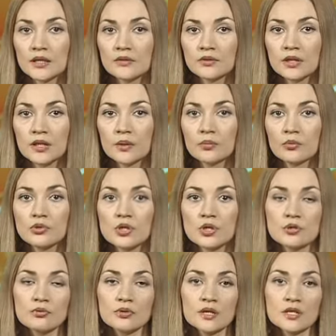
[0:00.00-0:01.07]
этого требуются
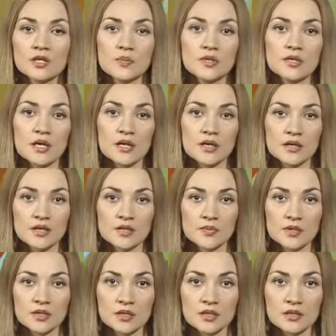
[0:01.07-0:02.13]
результаты специальных
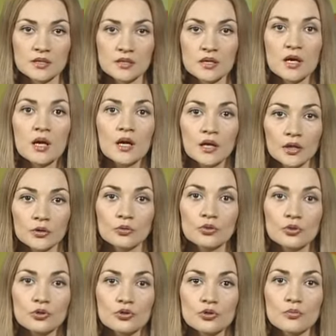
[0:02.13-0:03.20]
экспертиз,
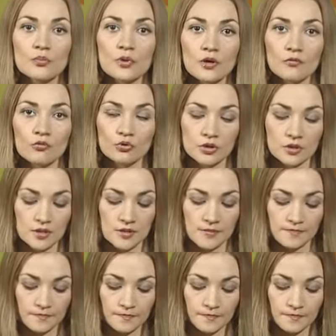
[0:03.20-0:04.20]
которые еще проводятся.